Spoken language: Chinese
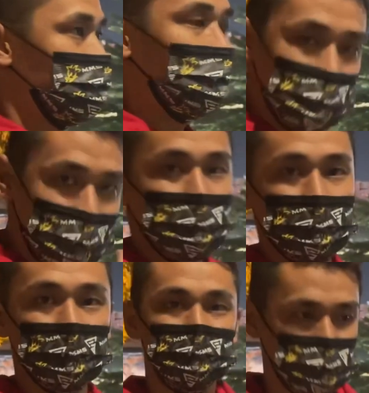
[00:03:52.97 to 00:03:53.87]
刚看
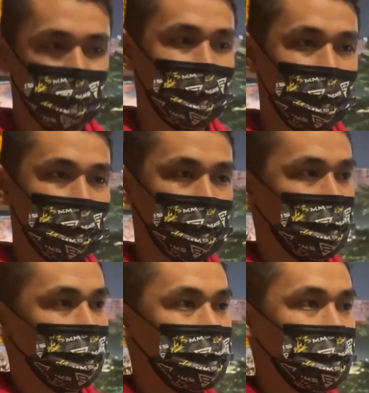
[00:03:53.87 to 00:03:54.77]
完球出来，
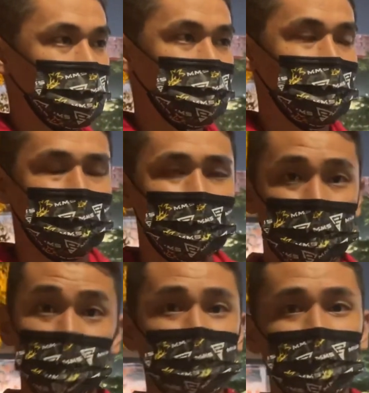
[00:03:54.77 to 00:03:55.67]
我想说跟大家
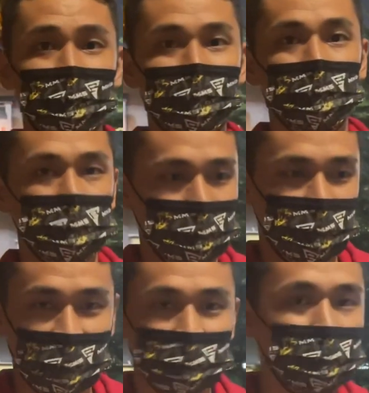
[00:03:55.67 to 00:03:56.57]
分享。那我们
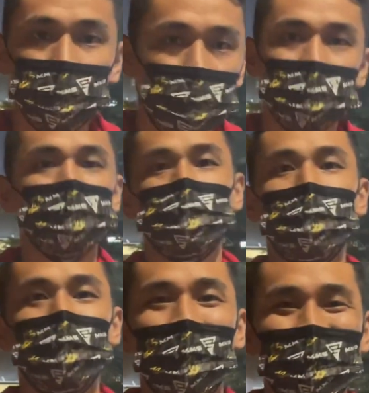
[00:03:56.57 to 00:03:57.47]
抢着要快速
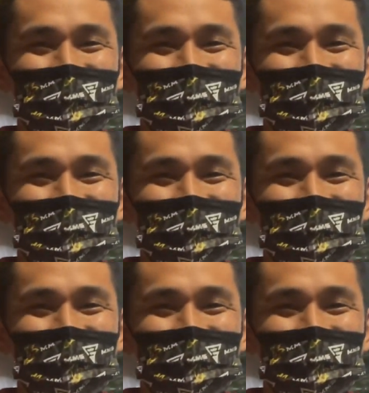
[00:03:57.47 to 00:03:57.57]
上片，